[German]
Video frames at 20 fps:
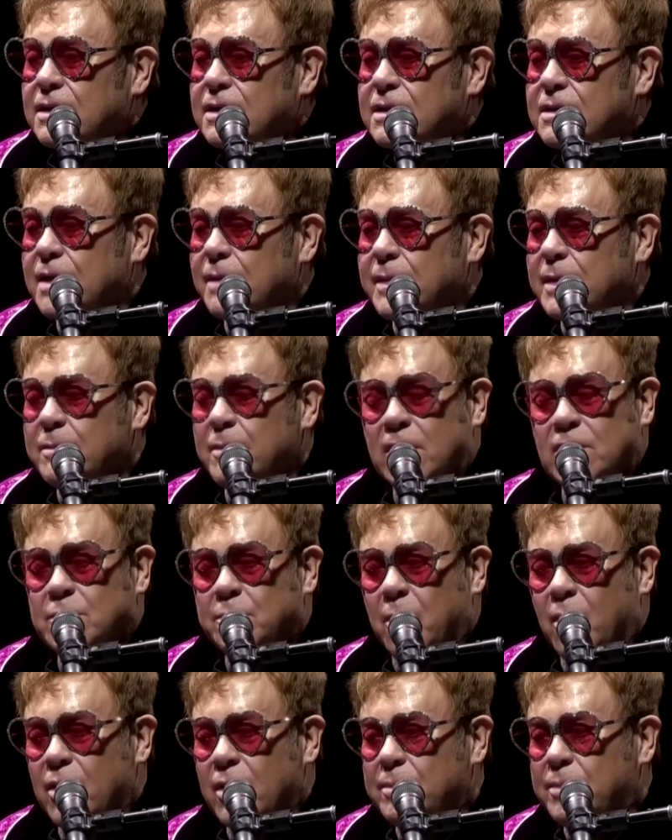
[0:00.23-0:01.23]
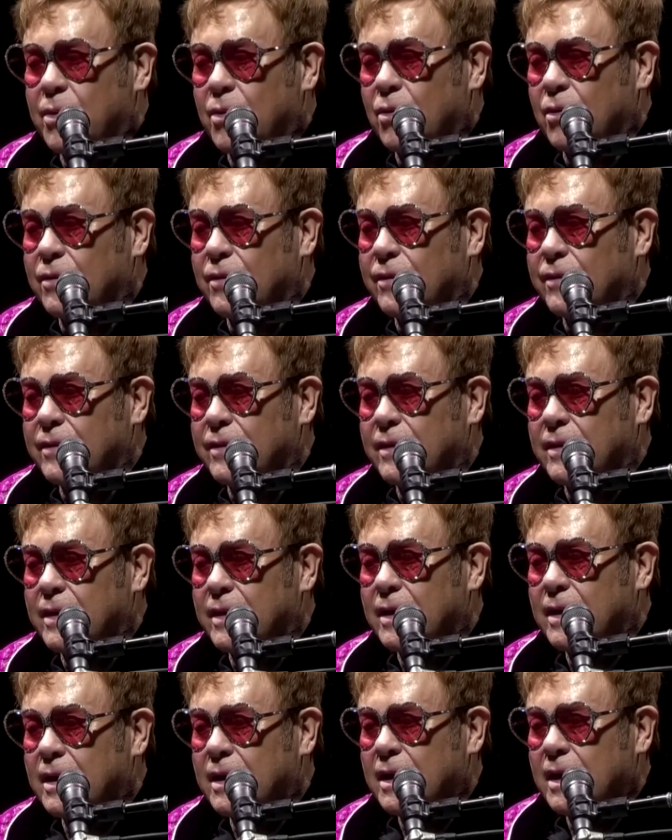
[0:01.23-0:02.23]
Dieses Thema ließ Elton
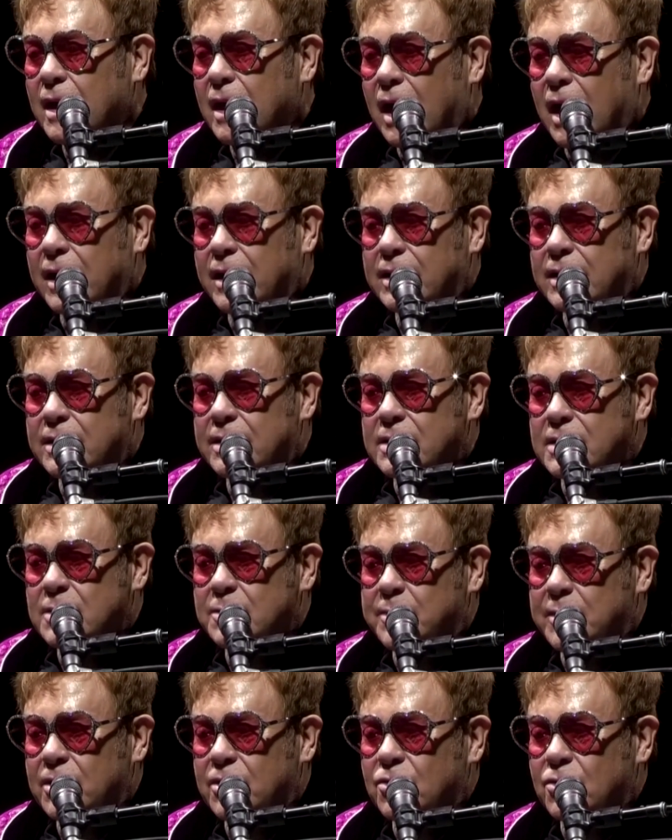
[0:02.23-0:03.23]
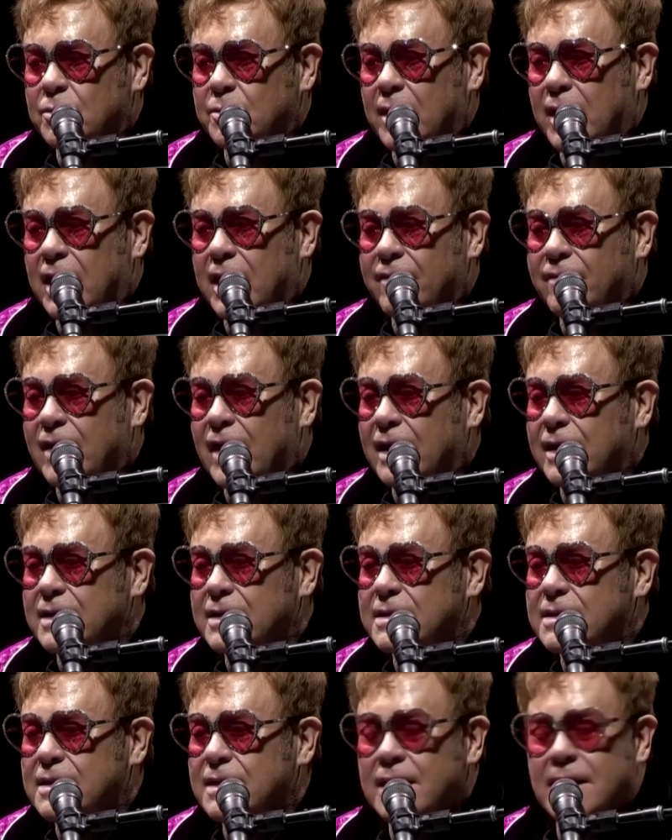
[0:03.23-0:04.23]
John offenbar keine Ruhe. Es ist
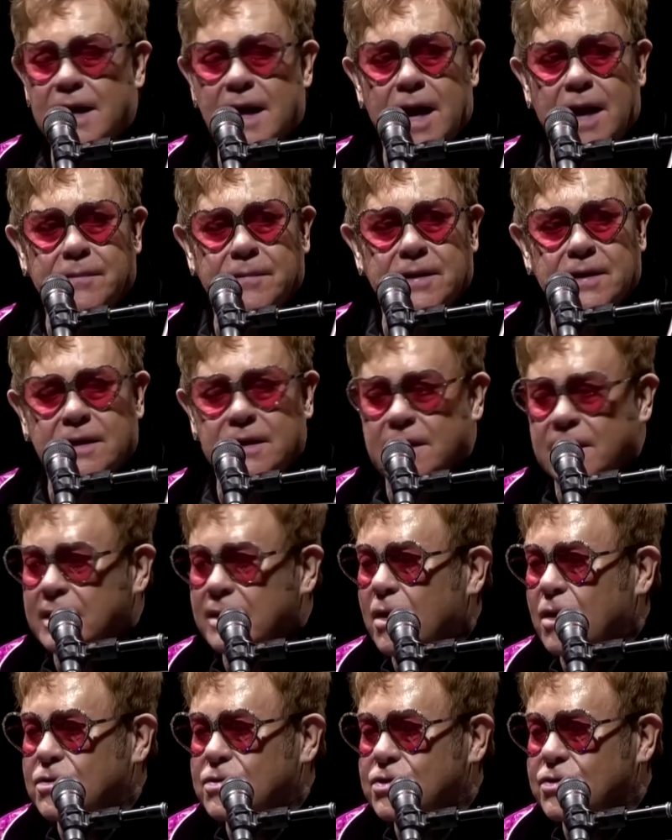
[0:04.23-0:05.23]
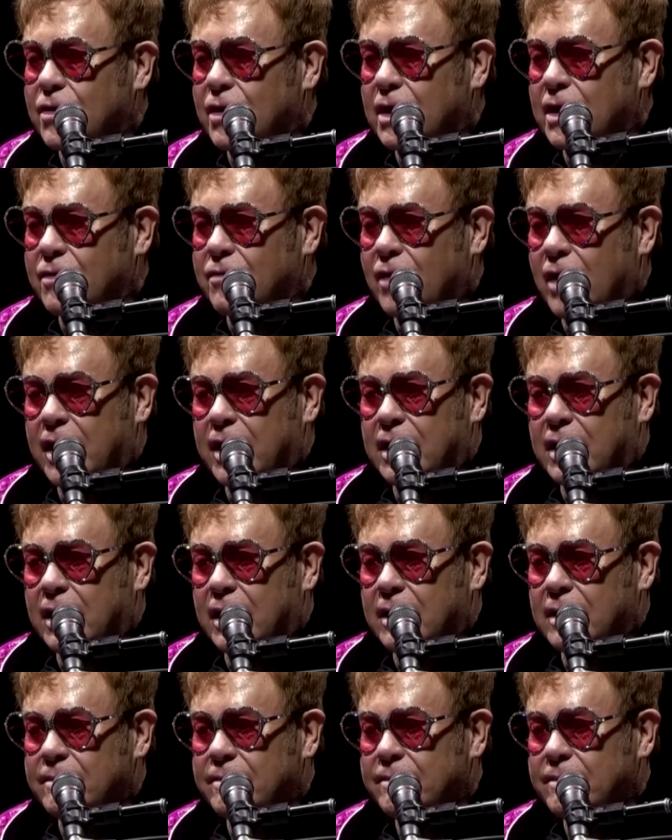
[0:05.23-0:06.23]
eine apokalyptische, absolute
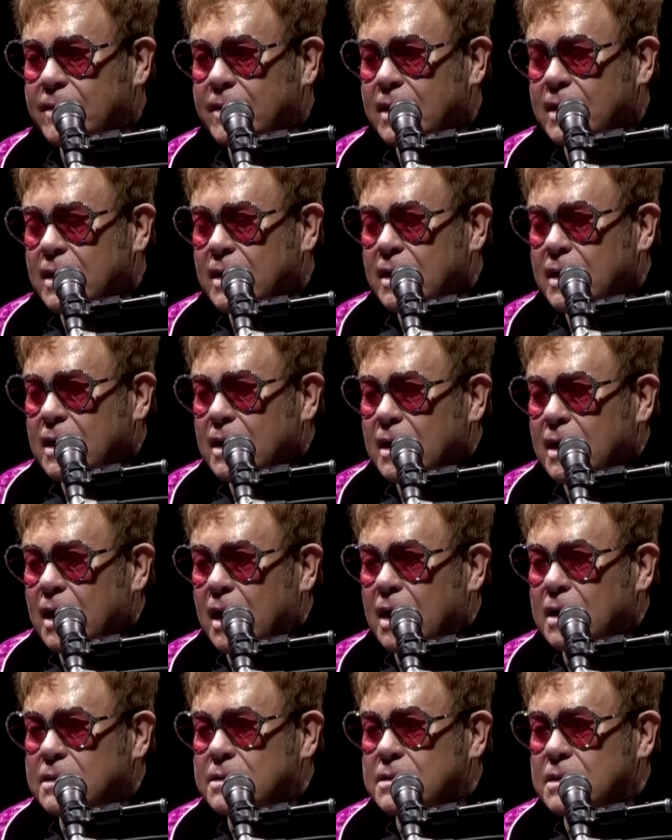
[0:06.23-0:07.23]
Katastrophe, sagte er.